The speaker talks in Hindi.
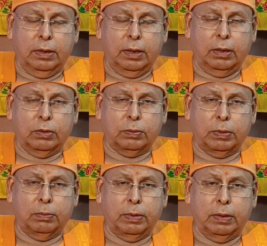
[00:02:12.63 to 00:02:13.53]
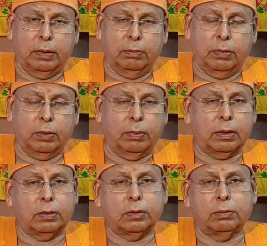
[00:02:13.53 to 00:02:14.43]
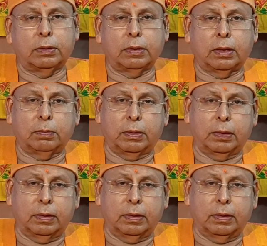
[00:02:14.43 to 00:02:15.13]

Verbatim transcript: और उस मन में भगवान का छवि दिखाई पड़ेगा